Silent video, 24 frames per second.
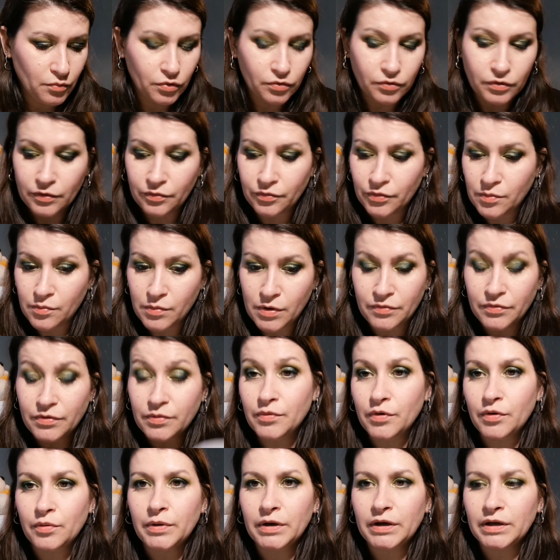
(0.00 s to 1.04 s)
manque des feuilles, ma fille
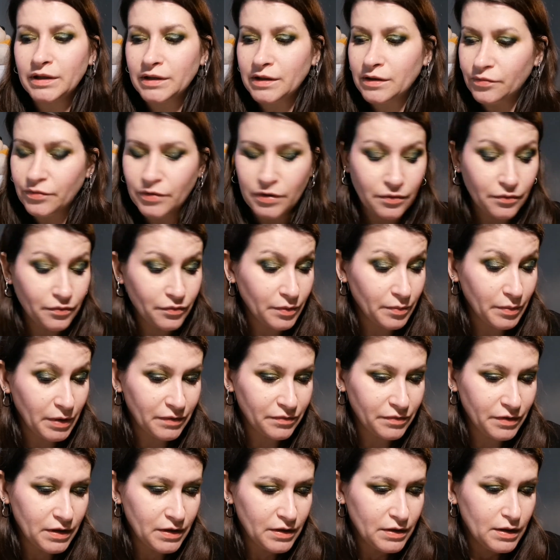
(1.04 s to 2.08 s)
m'a embarqué des feuilles. Enfin
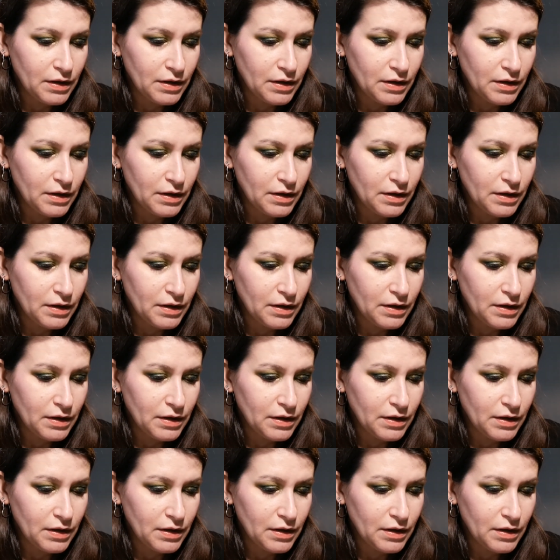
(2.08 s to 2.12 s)
bref.